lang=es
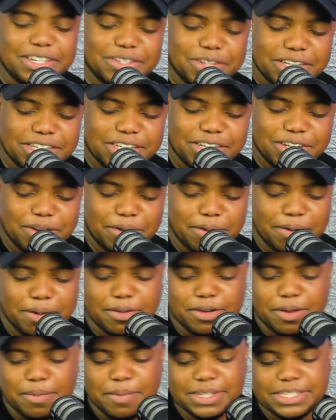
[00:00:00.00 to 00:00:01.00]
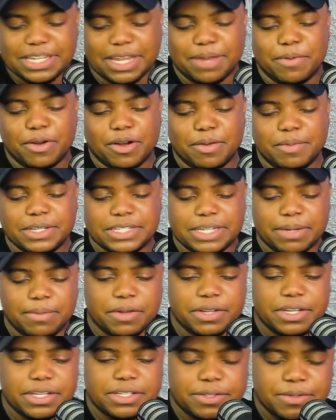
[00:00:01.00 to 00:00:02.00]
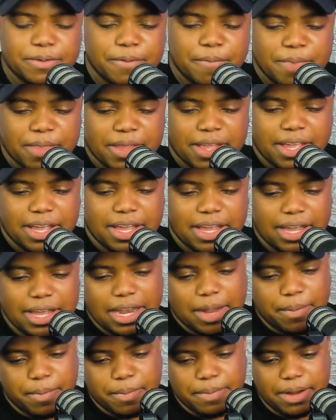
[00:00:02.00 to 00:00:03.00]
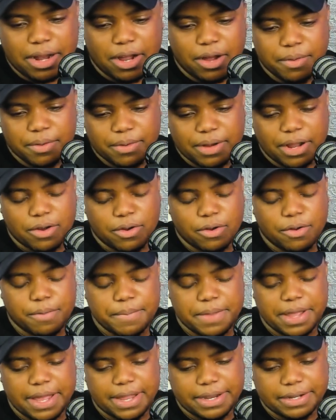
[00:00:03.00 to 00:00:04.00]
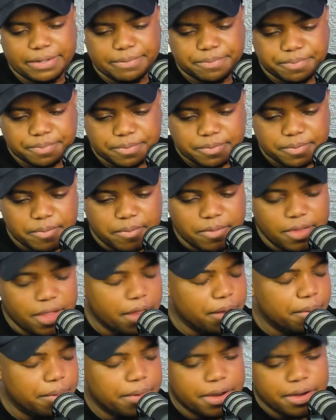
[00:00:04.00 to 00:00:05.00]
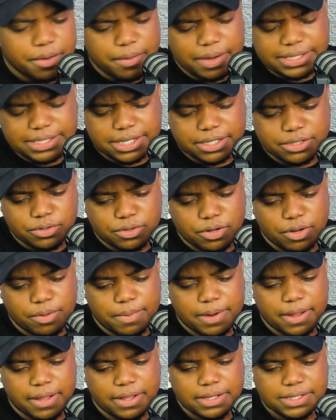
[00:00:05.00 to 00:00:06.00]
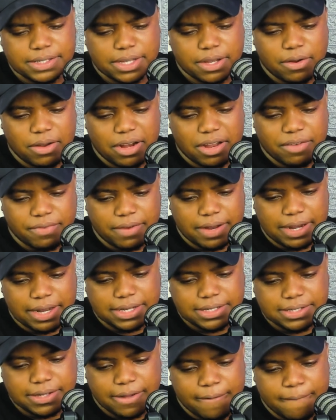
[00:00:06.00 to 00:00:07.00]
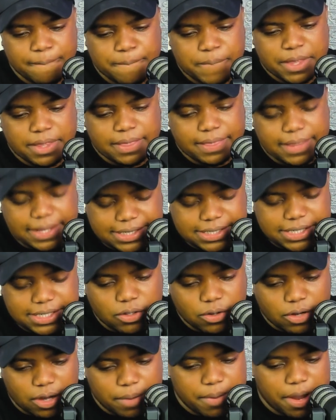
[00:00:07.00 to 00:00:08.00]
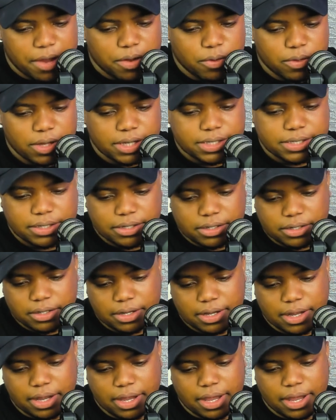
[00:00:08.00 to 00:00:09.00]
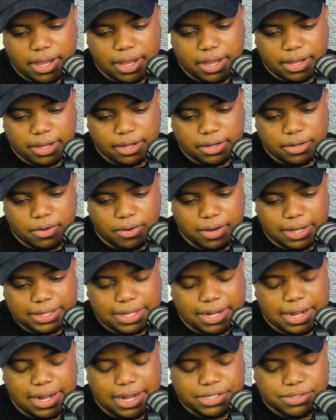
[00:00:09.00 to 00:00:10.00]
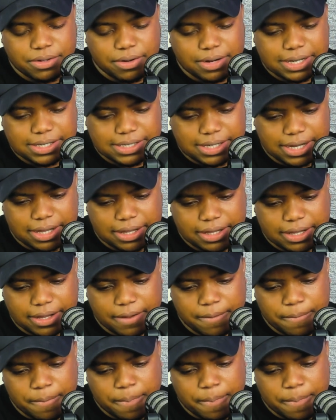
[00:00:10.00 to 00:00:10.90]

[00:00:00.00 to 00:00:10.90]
así no. Oh, comencemos, comencemos, Jesús. Eh, la primera joven, una colombiana, eh, no voy a decir su nombre, dice, hola Félix, necesito que me ayudes eh, con esta relación reciente